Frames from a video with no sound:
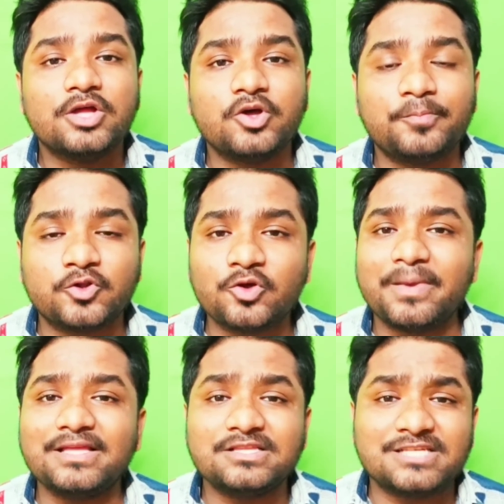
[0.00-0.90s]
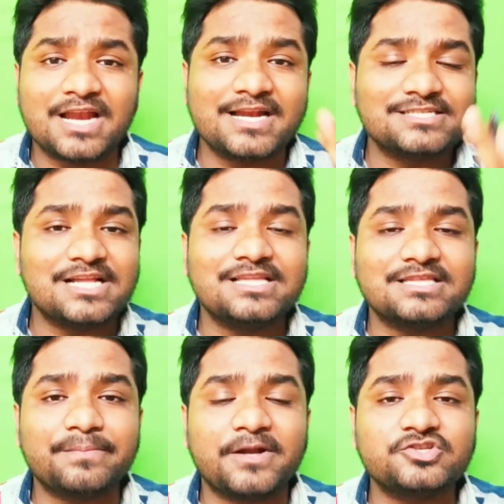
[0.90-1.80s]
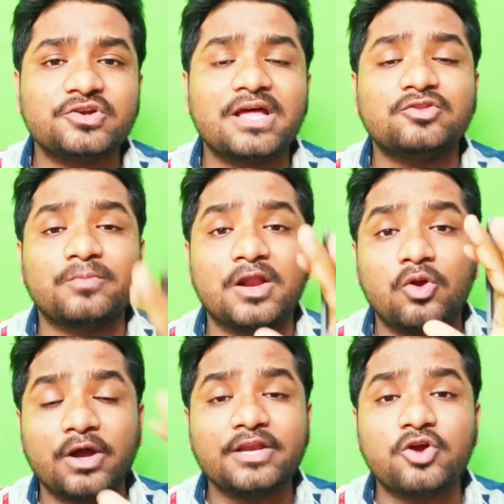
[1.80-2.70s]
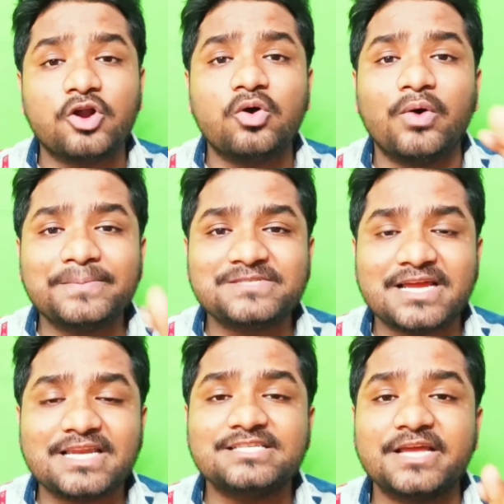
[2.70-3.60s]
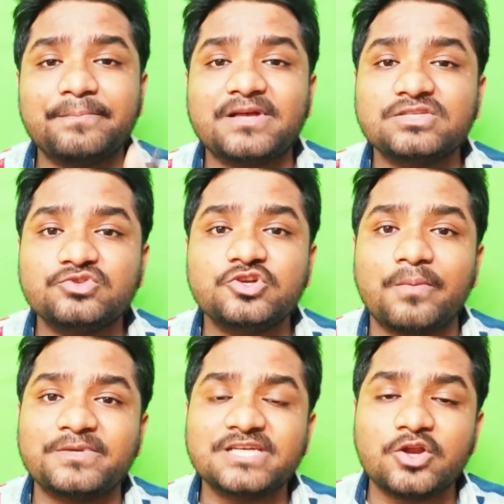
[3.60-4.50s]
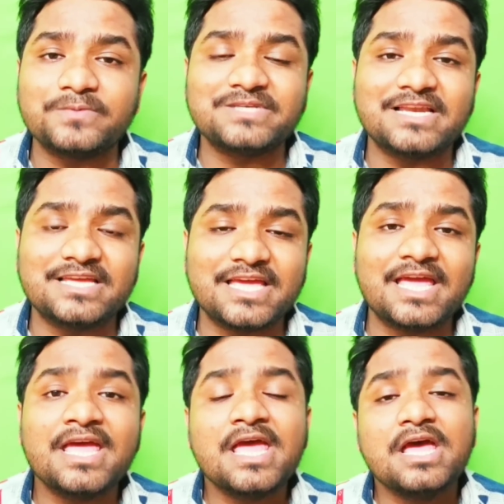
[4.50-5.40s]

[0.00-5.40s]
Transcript: তো প্রথমেই যারা রেজাল্ট দেখতে পাচ্ছ না তোমরা লগ ইন করো ওয়েবসাইটে জেনপাস নিউজের অফিসিয়াল ওয়েবসাইটে গিয়ে